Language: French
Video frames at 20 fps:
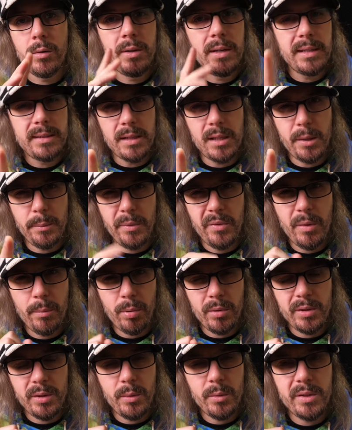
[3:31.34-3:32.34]
Au-delà de ça, ça me fait
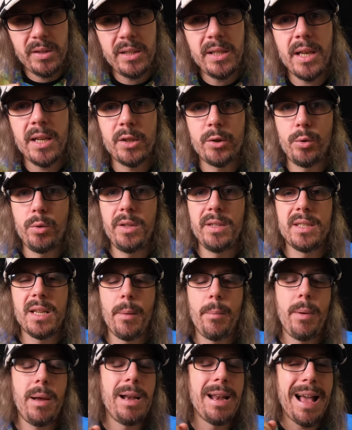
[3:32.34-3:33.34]
penser aussi, il un jeu qui
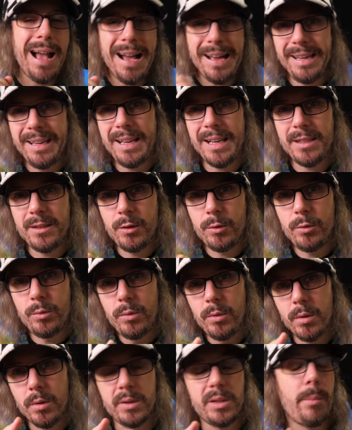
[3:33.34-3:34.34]
s'appelle
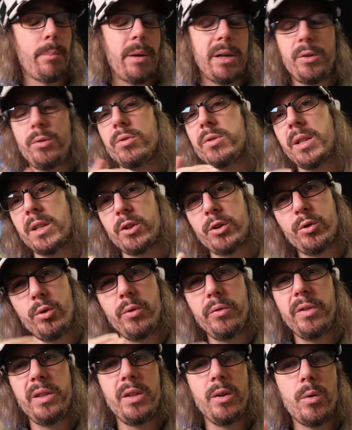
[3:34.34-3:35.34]
Aikatsu. C'est pas juste un jeu
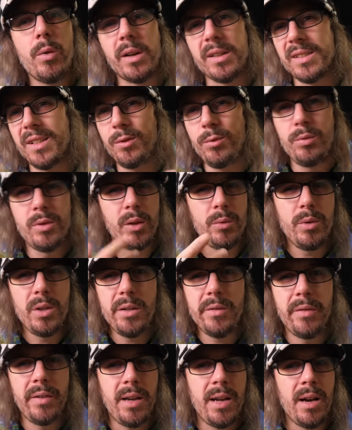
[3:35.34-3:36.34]
vidéo, hein. c'est tout un
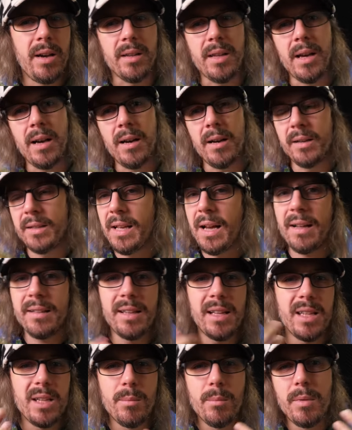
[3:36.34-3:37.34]
univers. Il y, a, un
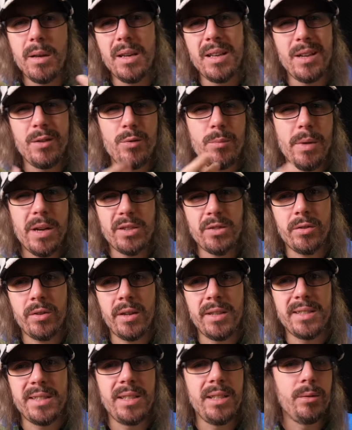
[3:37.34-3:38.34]
animé, il y a du
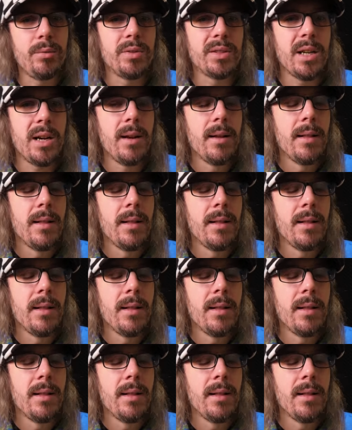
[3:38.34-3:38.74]
merchandising, tout ça.